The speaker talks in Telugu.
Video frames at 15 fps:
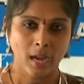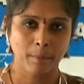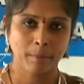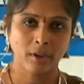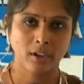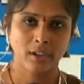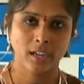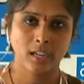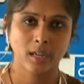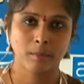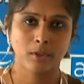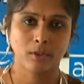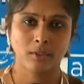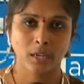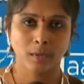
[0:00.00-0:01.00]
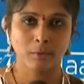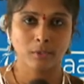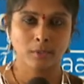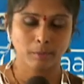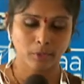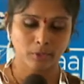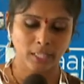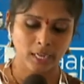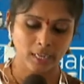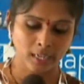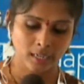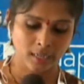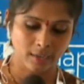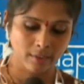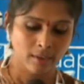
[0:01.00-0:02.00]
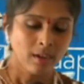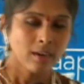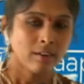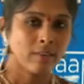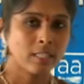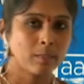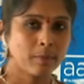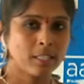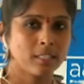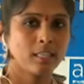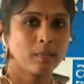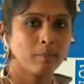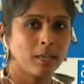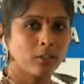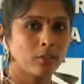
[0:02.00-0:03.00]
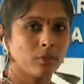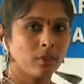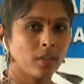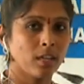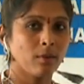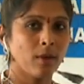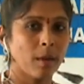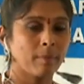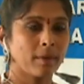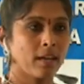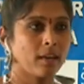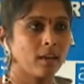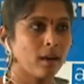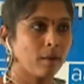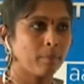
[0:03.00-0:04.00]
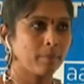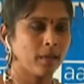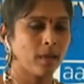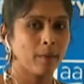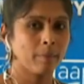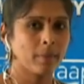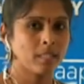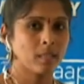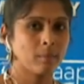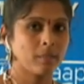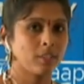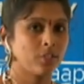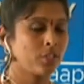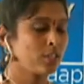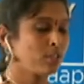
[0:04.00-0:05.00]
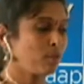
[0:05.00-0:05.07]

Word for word: యాప్ కార్యాలయంలో ఉన్నాము ఇప్పుడు తెలంగాణ వైస్ ప్రెసిడెంట్ మనతో ఉన్నారు యాప్ కార్య యాప్కి సంబంధించి